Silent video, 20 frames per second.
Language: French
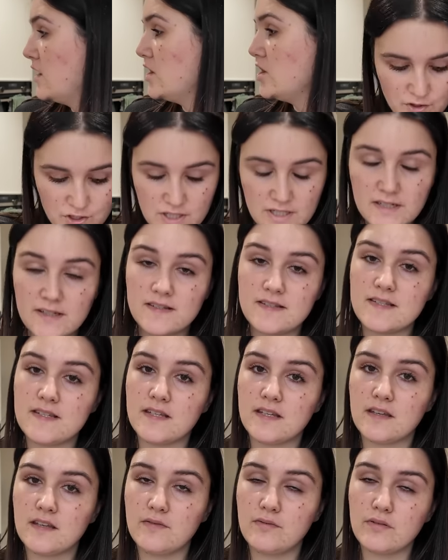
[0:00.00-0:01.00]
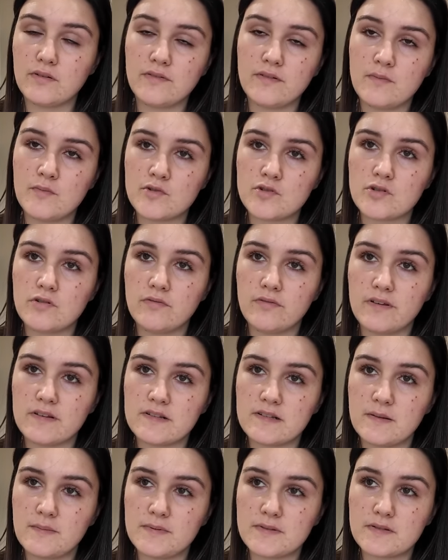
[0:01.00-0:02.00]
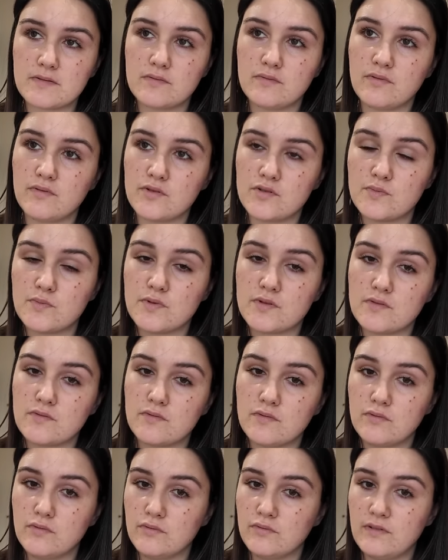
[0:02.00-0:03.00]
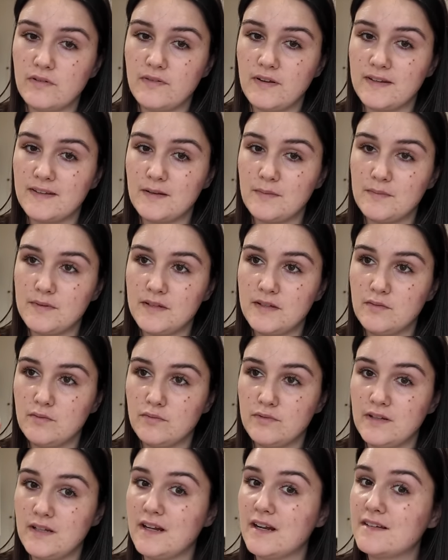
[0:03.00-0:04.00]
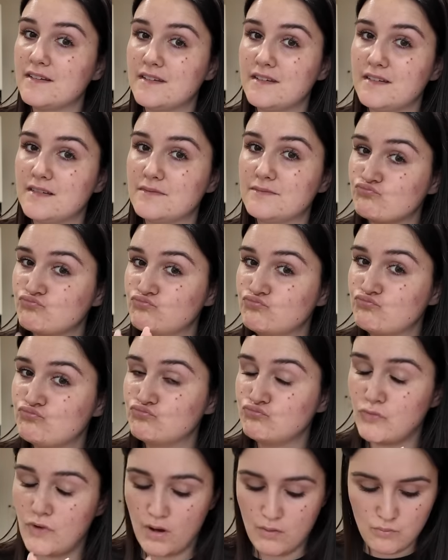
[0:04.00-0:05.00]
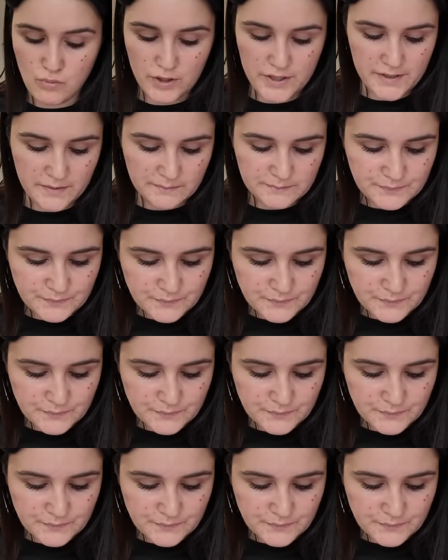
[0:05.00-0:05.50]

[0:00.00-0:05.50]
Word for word: Ranger de dressing, il faudrait vraiment que je le fasse là parce que franchement, euh, on doit le faire samedi, on est lundi. Moyen.